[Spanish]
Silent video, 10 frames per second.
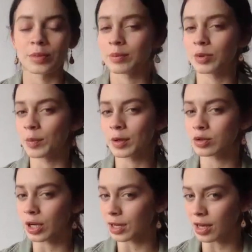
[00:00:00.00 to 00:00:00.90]
me,
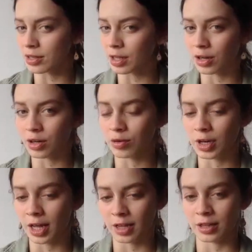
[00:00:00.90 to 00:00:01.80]
gustaría hacer
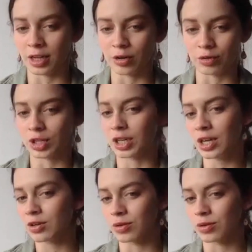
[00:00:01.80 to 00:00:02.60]
una narcoserie,